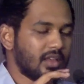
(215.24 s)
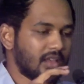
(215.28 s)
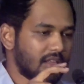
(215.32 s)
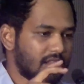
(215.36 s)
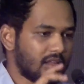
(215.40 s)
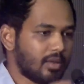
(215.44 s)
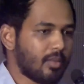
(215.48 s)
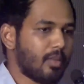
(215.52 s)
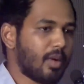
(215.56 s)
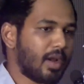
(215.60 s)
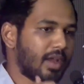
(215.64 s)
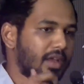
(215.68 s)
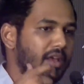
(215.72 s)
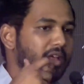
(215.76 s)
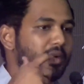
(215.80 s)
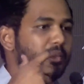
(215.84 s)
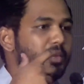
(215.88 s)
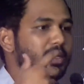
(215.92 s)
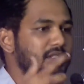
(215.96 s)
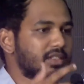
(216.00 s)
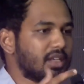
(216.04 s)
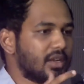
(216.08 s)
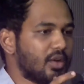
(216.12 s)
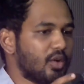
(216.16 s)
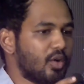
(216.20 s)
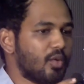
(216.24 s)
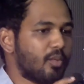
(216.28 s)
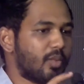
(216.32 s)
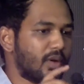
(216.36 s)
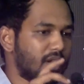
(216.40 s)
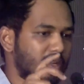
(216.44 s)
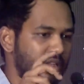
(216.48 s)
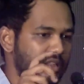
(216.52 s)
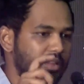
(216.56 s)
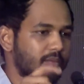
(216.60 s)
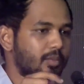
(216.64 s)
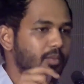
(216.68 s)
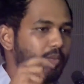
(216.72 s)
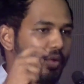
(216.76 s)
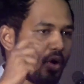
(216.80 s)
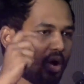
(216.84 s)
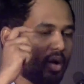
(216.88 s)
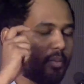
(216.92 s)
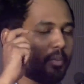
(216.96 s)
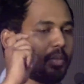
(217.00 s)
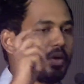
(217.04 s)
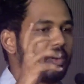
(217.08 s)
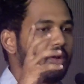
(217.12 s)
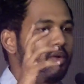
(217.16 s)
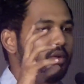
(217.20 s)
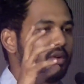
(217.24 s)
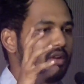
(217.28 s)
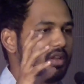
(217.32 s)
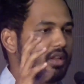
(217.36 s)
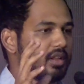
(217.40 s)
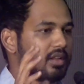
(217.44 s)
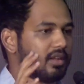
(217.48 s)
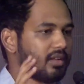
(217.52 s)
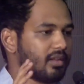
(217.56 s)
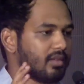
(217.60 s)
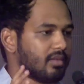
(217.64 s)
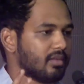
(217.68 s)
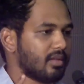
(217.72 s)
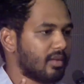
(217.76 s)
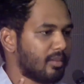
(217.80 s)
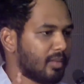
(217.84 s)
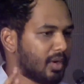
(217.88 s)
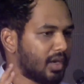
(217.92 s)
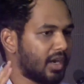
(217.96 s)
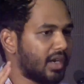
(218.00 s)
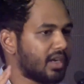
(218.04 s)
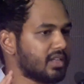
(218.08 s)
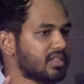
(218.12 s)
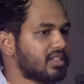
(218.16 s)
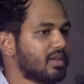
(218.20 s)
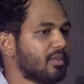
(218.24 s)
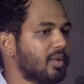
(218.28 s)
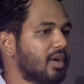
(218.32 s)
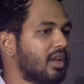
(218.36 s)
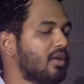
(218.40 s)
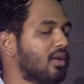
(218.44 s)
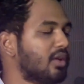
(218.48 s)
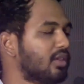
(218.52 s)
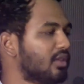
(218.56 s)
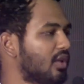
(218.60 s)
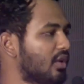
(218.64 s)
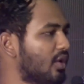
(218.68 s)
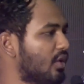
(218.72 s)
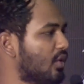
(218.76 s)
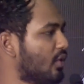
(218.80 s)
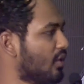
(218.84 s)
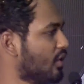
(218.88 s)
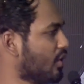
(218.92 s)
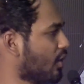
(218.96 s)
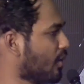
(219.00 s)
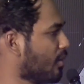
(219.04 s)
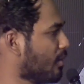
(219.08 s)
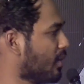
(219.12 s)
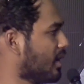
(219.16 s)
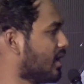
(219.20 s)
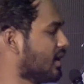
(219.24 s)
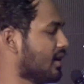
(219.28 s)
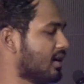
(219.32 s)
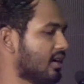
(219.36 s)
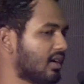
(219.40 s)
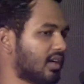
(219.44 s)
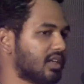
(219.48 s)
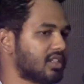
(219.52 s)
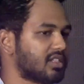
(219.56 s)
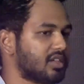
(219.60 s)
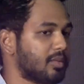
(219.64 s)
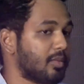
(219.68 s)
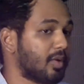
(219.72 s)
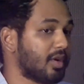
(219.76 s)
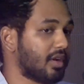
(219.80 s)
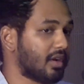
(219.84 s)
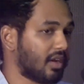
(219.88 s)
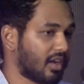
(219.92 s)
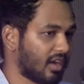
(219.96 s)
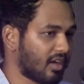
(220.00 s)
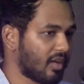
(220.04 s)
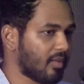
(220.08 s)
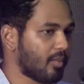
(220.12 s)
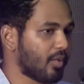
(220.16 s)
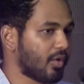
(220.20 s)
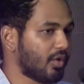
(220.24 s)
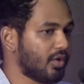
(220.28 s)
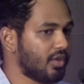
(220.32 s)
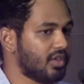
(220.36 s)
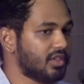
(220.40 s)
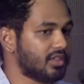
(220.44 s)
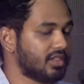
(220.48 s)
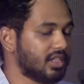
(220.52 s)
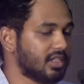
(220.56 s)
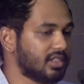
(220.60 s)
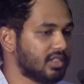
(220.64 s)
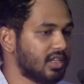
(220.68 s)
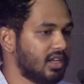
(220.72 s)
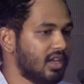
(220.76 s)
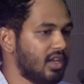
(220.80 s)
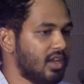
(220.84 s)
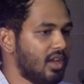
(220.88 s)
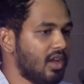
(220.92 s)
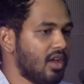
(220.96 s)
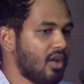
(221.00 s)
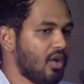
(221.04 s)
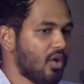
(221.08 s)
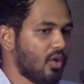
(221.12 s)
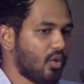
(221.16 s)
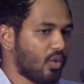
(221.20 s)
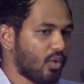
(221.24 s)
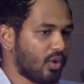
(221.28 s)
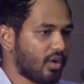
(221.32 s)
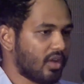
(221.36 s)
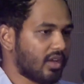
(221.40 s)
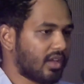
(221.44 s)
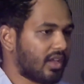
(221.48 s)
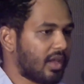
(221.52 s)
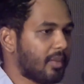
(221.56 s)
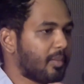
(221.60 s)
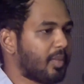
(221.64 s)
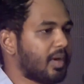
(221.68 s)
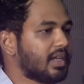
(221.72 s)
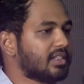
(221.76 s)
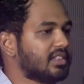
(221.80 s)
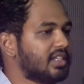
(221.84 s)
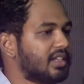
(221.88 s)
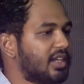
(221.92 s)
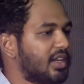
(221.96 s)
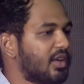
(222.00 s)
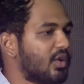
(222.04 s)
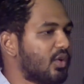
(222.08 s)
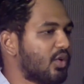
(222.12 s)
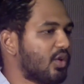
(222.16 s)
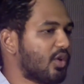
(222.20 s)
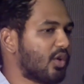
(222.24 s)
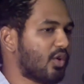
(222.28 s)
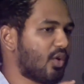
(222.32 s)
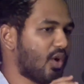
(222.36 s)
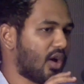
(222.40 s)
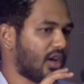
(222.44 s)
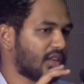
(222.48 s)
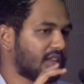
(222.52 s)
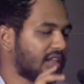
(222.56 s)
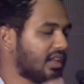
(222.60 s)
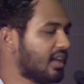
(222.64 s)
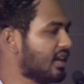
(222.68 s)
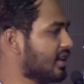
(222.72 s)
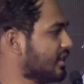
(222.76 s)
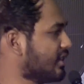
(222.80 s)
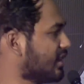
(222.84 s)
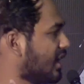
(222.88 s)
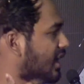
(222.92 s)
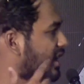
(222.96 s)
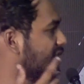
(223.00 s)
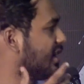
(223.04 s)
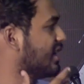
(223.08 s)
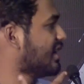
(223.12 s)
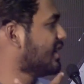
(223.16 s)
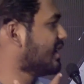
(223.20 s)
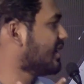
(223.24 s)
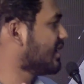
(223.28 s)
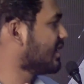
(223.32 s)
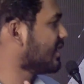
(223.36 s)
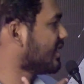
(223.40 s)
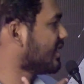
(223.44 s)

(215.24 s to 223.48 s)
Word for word: இதுக்கு பயங்கரமாக செலவு பண்ணி இது ப்ராப்பராக ஒரு நம்ம நினச்சபடி வந்துடணும்னு ரொம்ப கஷ்டப்பட்டிருக்காங்க ப்ரொடியூசர்ஸ் ஒரு கெப்பாசிட்டின்னு ஒன்று இருக்கும் அதையெல்லாம் தாண்டி